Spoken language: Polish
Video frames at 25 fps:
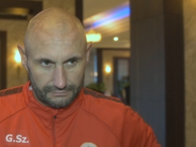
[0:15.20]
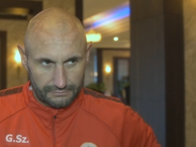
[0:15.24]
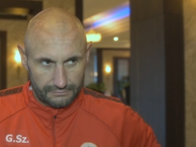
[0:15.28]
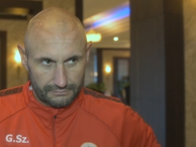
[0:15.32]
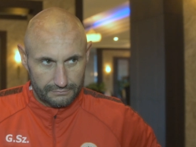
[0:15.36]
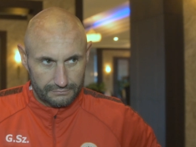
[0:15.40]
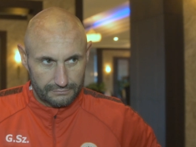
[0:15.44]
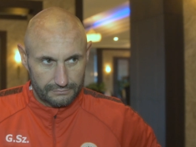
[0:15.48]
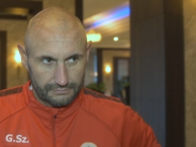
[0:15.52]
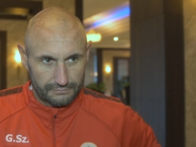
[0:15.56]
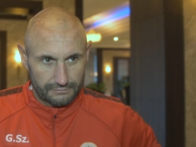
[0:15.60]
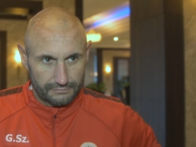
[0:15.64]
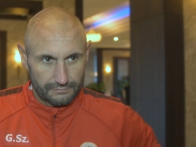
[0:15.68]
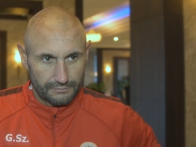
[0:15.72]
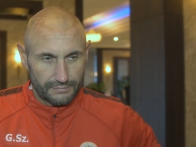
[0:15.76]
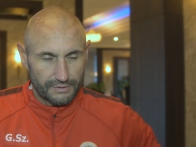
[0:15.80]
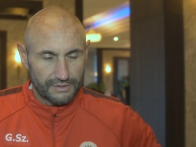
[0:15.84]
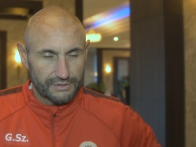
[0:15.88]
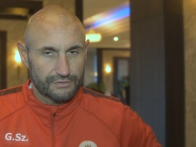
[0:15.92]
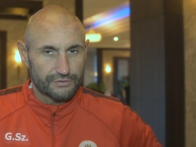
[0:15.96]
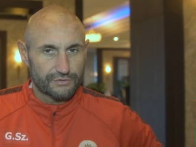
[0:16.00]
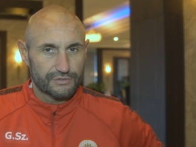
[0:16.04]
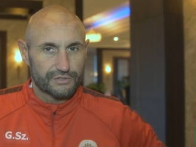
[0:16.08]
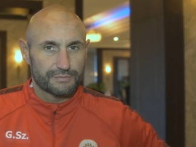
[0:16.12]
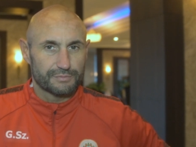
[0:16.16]
Mm,
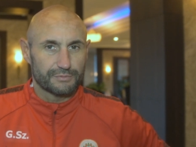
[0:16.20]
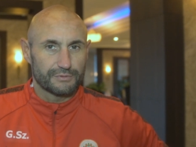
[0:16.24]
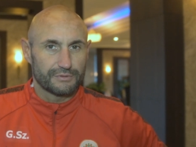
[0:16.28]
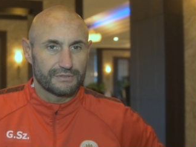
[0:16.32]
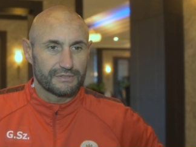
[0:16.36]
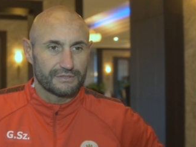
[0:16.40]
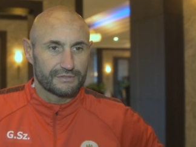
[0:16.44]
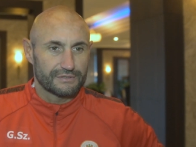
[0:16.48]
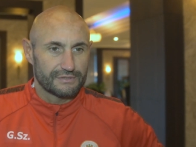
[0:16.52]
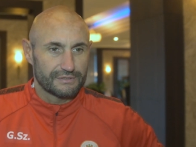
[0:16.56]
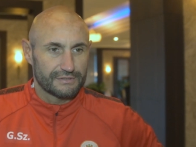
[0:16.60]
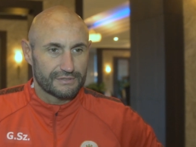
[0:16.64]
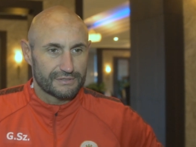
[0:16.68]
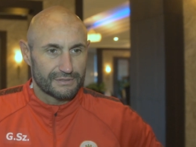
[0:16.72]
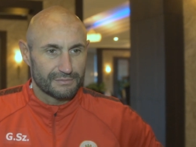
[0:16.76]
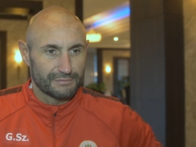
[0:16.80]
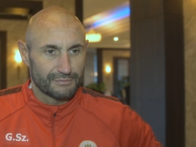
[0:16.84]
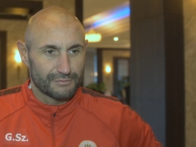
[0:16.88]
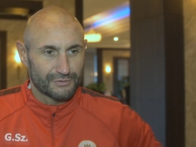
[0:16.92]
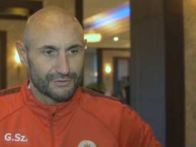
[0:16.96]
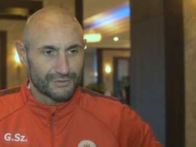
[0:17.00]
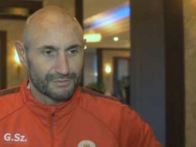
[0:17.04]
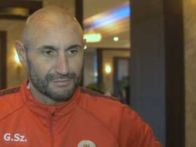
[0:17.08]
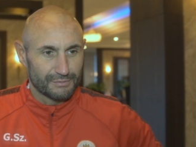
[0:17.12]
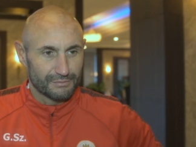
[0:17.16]
bardzo szybko, także
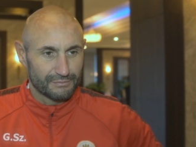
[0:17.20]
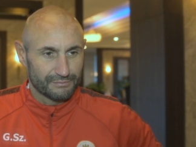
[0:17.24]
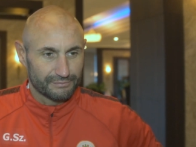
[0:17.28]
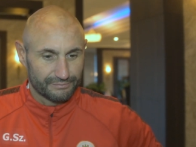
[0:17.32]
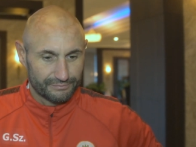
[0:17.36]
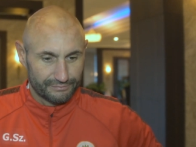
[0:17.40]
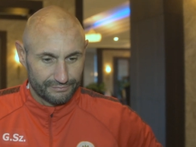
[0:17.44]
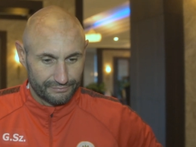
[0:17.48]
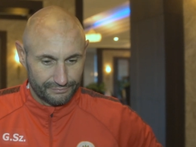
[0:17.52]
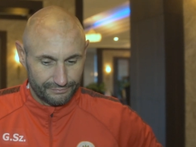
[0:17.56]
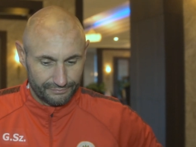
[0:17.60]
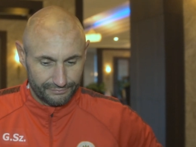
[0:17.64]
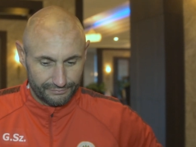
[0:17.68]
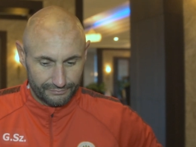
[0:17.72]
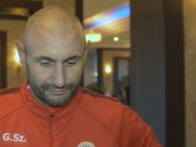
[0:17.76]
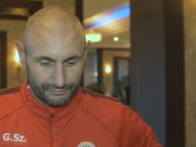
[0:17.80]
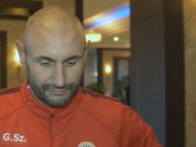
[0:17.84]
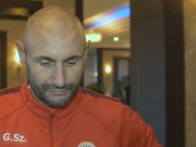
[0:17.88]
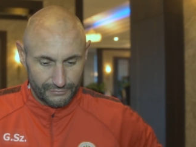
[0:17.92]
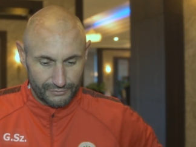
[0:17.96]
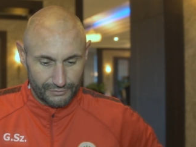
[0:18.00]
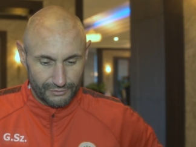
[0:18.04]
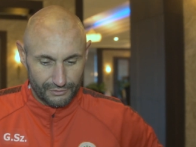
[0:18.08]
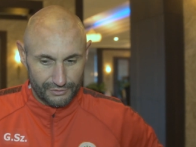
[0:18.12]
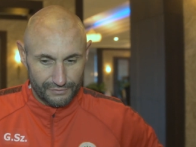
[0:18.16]
jestem osobą
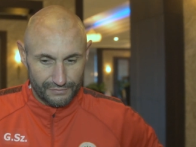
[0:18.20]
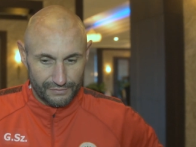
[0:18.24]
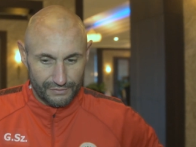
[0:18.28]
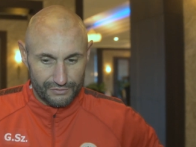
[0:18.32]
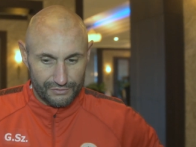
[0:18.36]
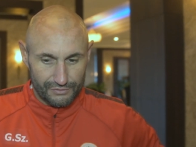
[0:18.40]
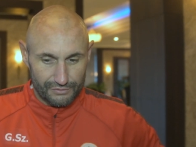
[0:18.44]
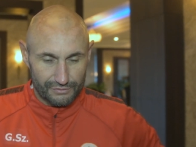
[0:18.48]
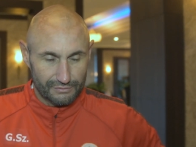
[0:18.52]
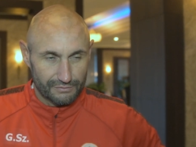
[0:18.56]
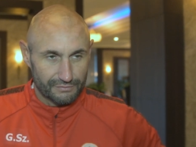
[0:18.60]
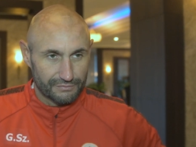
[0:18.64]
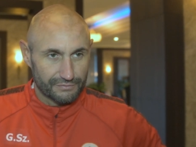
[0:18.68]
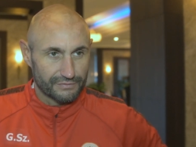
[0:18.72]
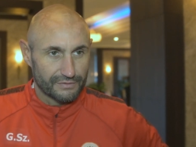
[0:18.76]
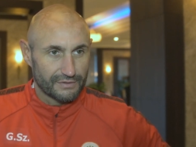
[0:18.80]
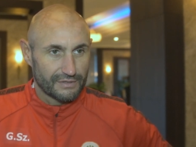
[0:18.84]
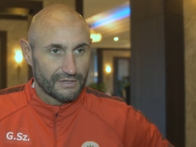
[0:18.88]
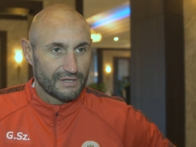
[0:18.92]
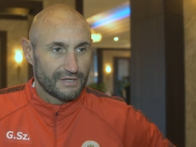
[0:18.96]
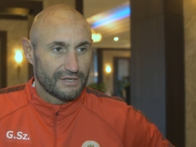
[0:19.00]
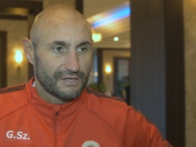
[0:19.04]
doświadczoną w,